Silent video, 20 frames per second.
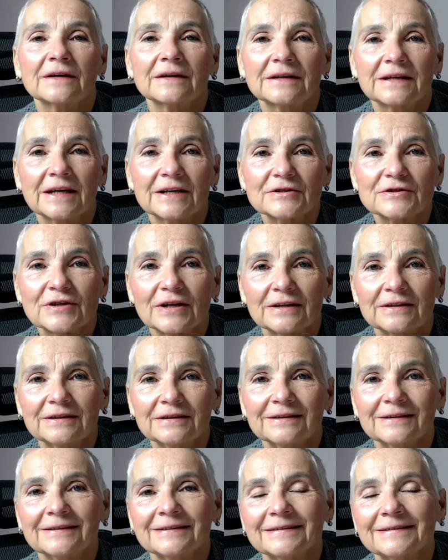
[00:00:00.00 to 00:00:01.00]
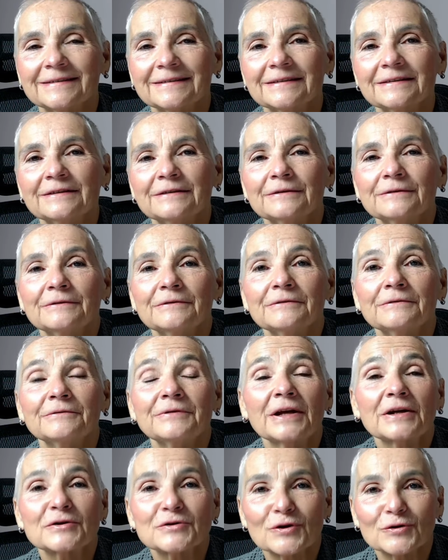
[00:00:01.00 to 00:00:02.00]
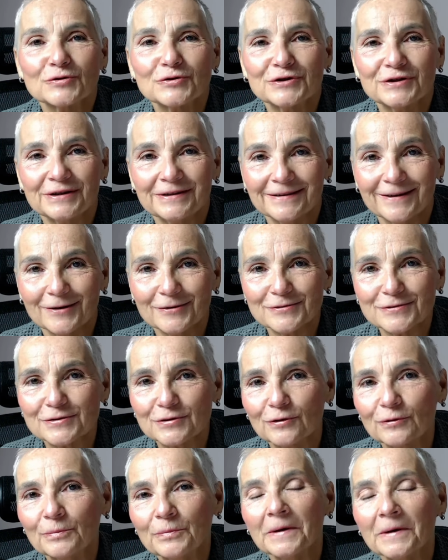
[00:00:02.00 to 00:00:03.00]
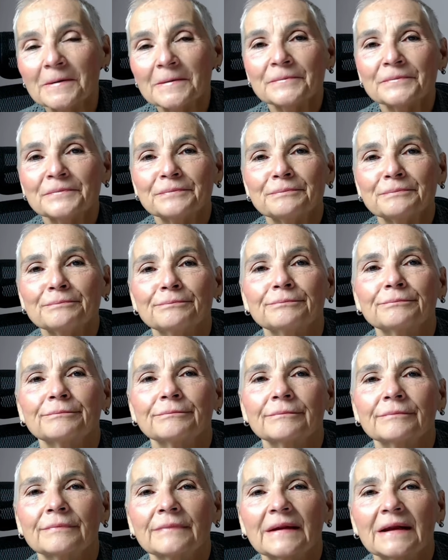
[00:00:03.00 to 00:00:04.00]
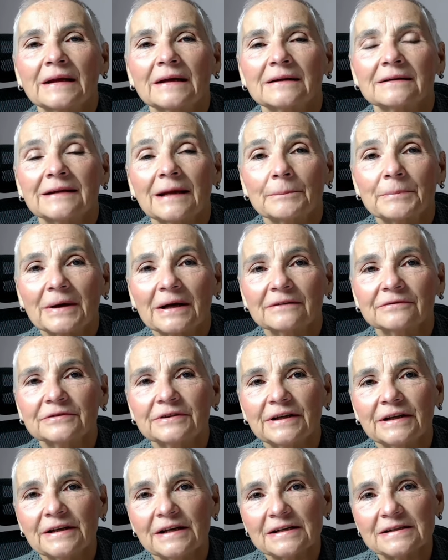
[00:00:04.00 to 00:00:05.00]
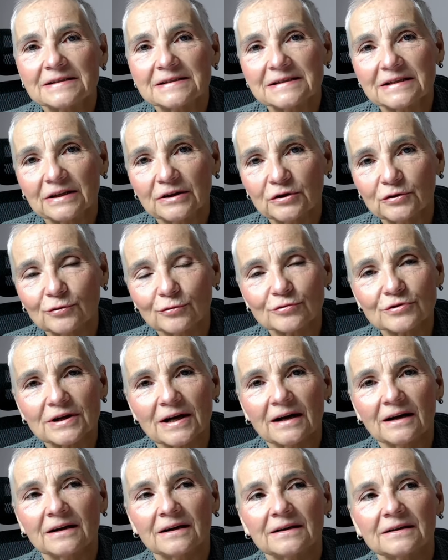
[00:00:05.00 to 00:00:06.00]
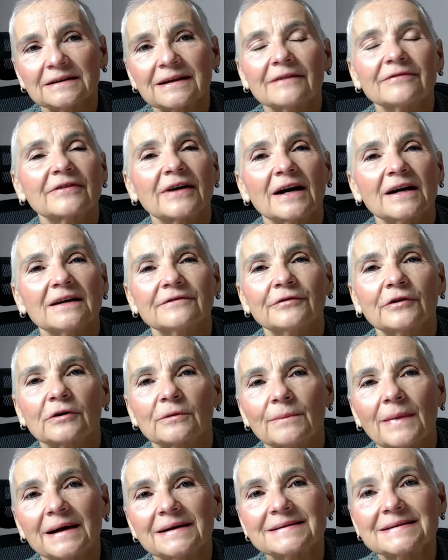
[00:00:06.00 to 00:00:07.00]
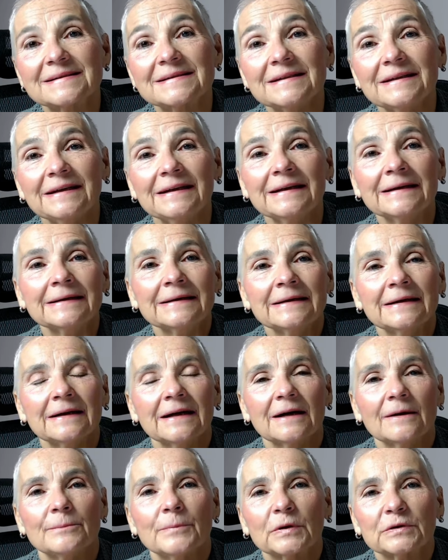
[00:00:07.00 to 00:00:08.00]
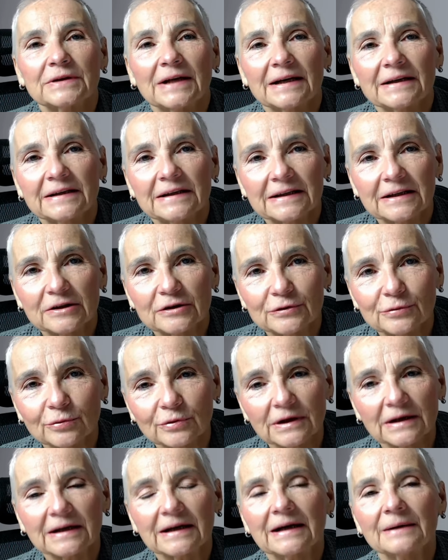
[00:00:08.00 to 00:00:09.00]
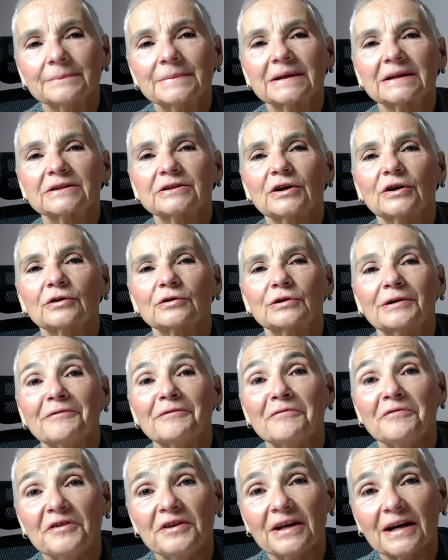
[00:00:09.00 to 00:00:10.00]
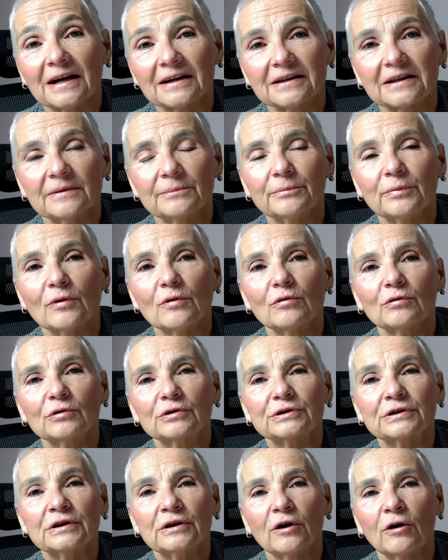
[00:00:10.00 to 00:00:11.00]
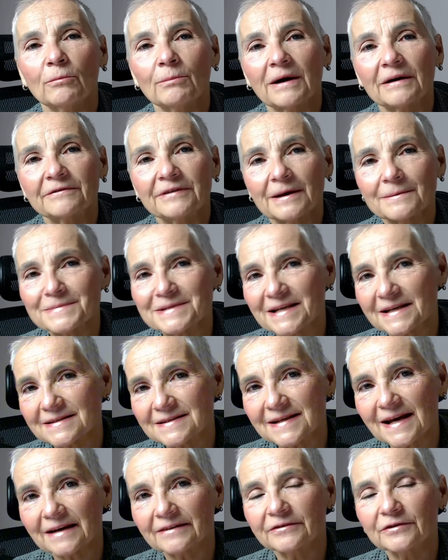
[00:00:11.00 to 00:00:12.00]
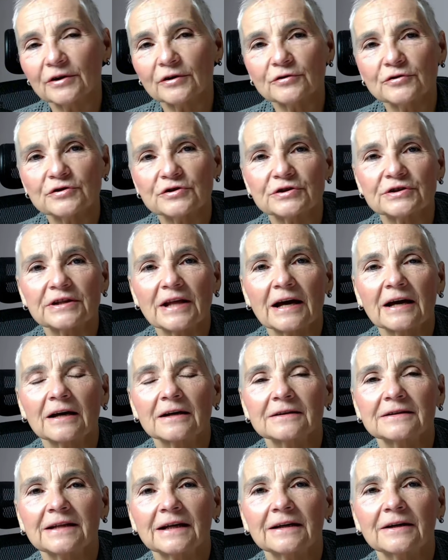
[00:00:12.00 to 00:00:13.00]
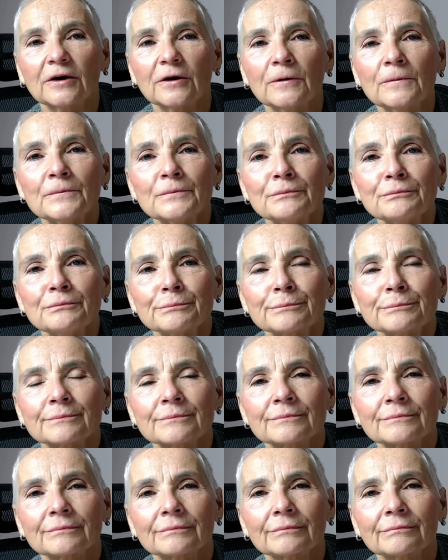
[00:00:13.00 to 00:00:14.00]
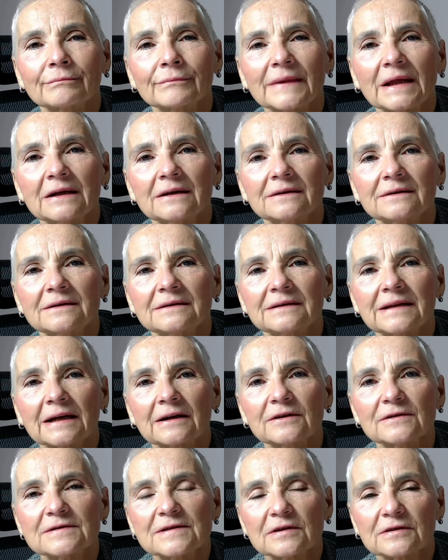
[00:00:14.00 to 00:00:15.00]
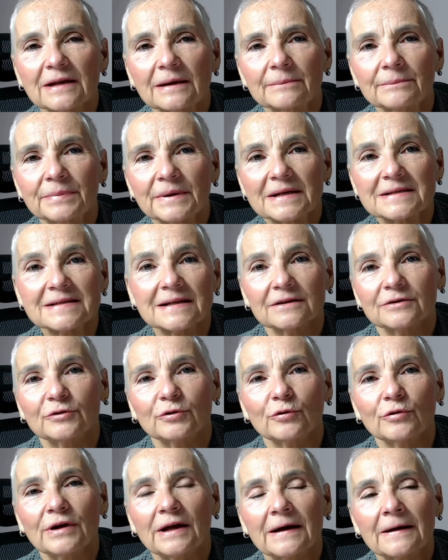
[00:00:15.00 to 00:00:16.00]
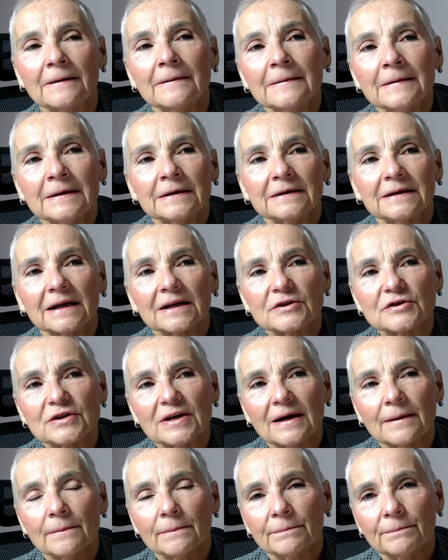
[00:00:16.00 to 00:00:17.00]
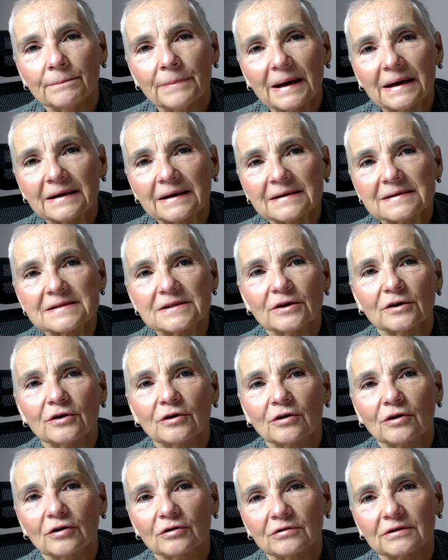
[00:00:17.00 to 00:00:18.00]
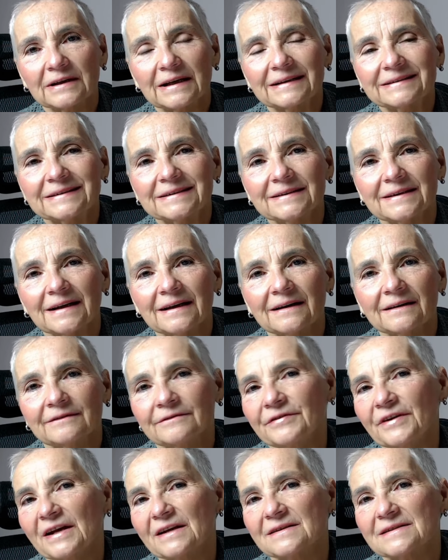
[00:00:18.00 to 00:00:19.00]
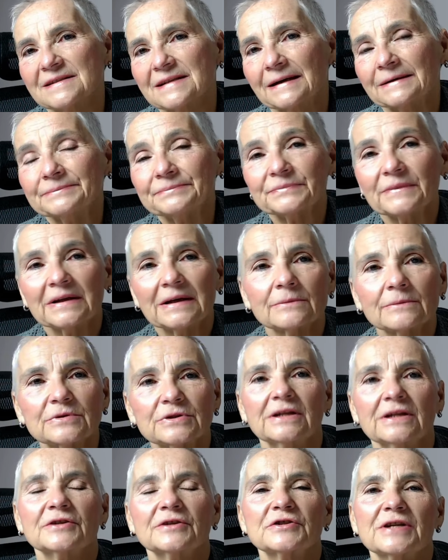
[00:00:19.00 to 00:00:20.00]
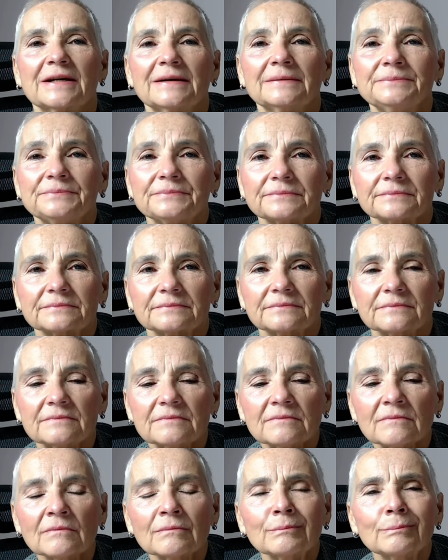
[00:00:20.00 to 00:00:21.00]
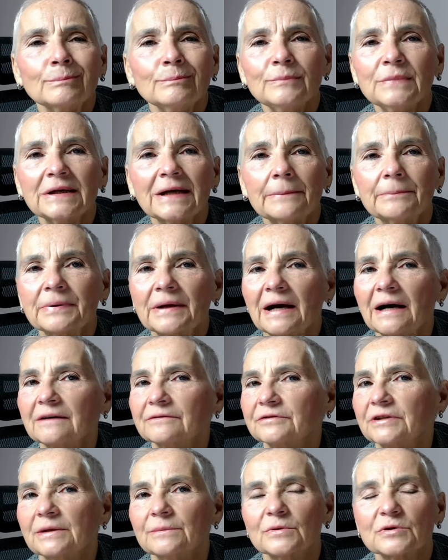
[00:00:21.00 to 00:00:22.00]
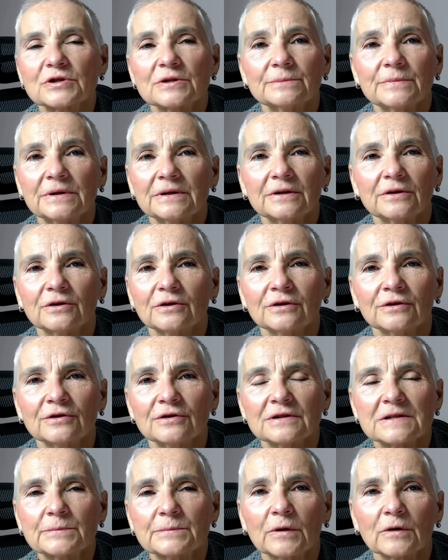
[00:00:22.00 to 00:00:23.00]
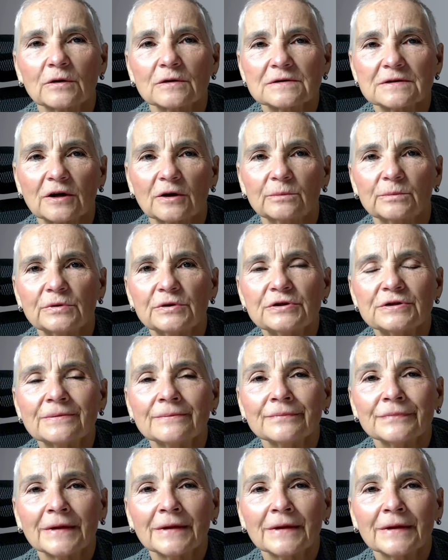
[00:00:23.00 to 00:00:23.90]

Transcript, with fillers: kieszeń e, większości osób. Mm, naprawdę jest duża dawka informacji. Podaję, które kamertony, w jakie punkty, omawiam zasadność te, tego, mm, tego, co tam prezentuję. Także bardzo konkretna wiedza. Ja myślę, że My naprawdę możemy y, sporo zrobić